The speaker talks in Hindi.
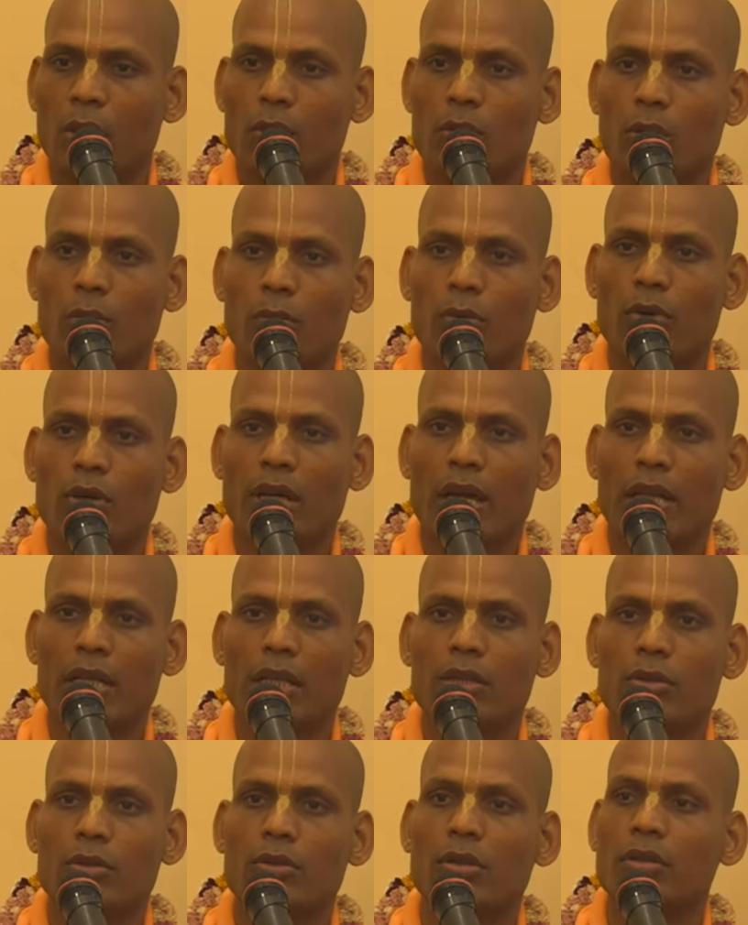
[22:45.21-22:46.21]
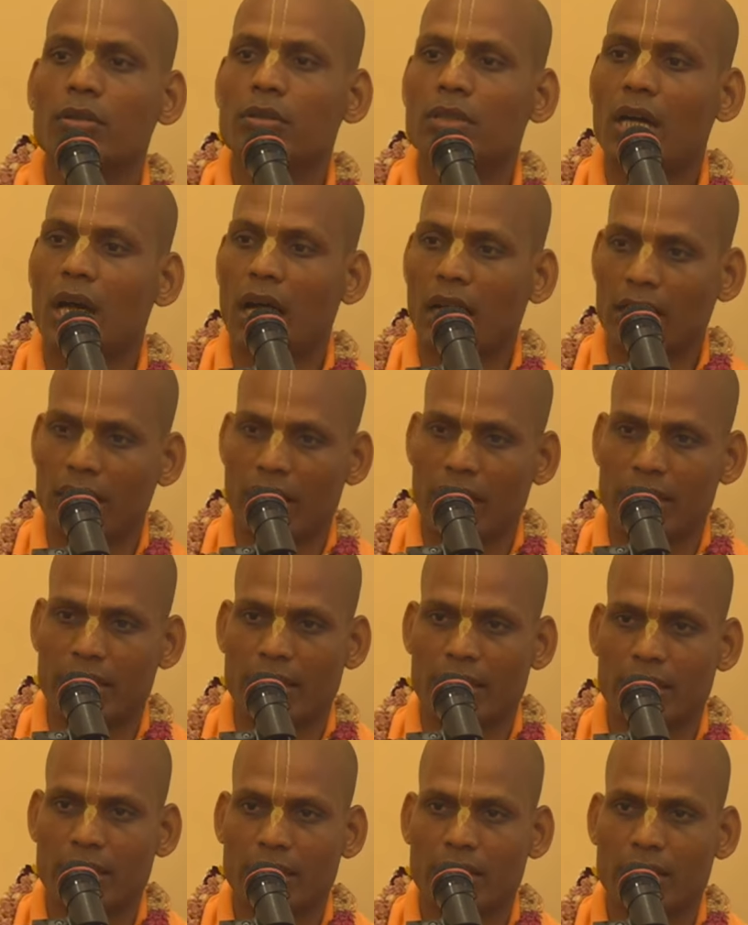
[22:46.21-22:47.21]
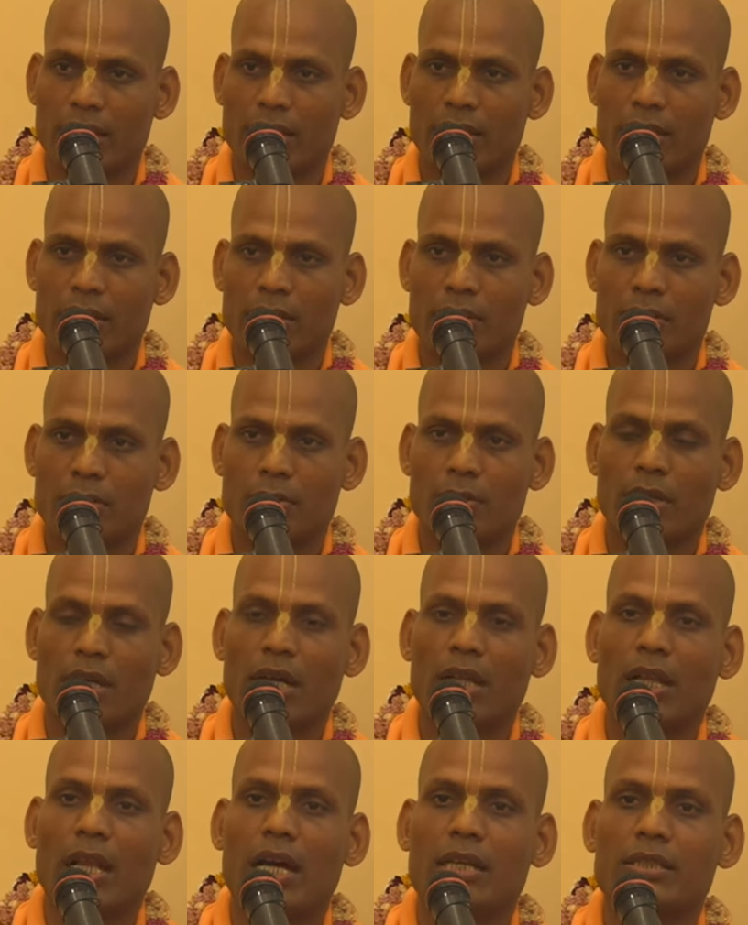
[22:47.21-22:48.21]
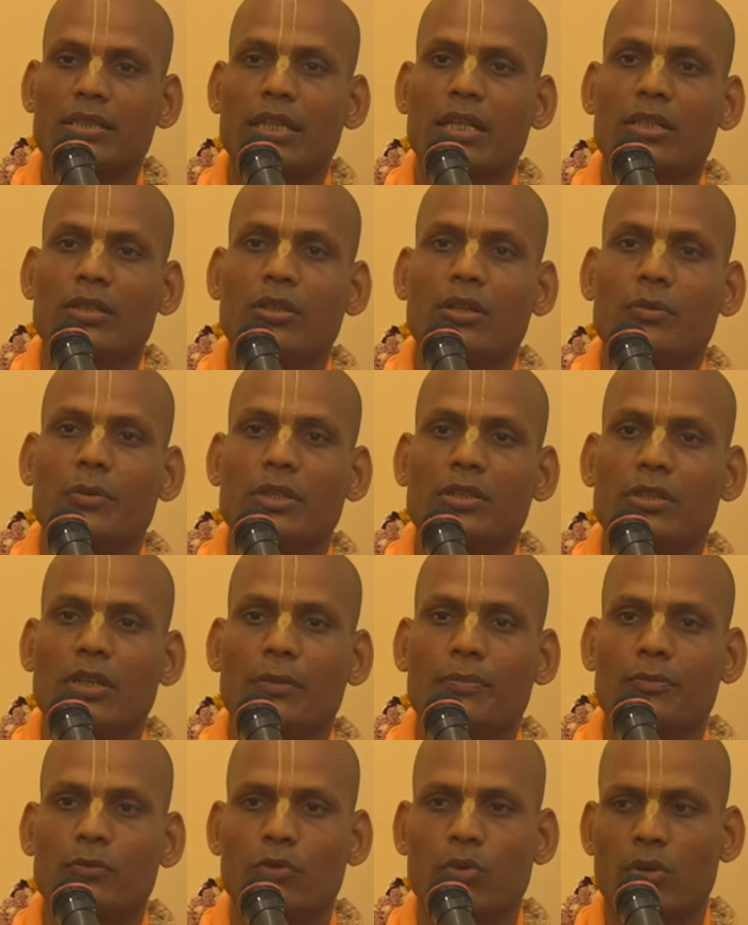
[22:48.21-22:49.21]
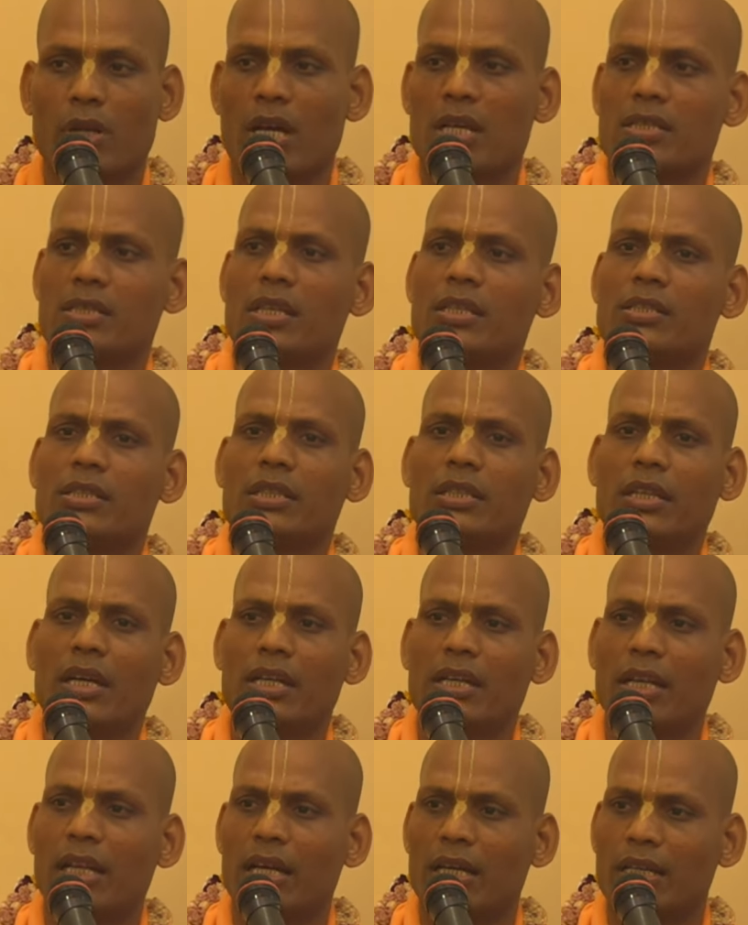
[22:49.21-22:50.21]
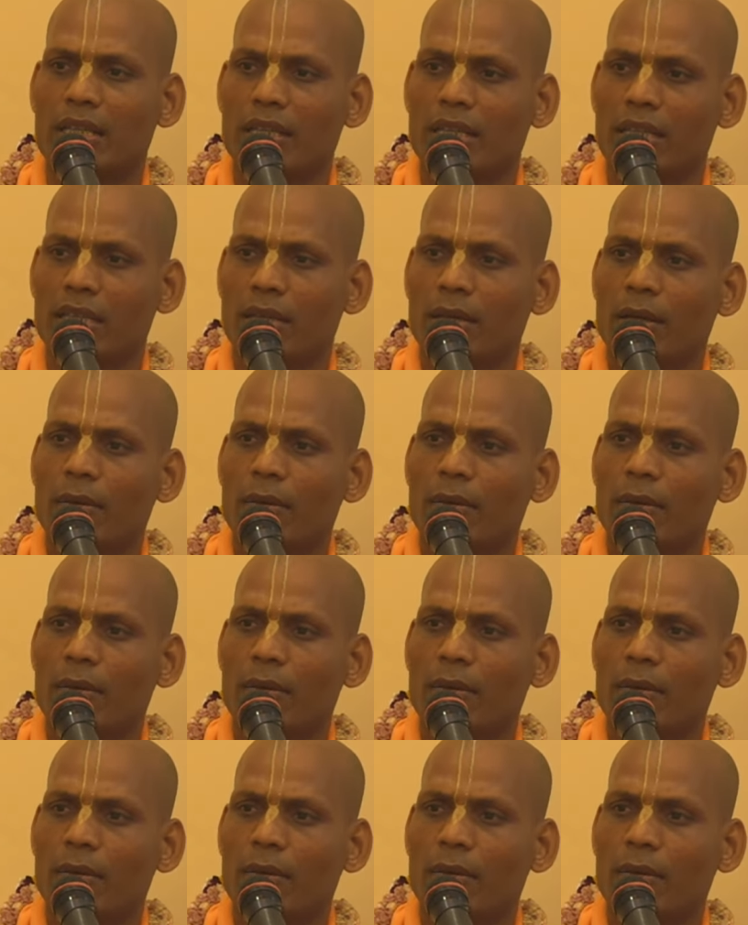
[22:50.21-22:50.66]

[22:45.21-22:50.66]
तो वो कहते तुरंत आग लग जाते हैं जिस जगह लाक्षा गृह में जब थोड़ा सा चिंगारी लग गई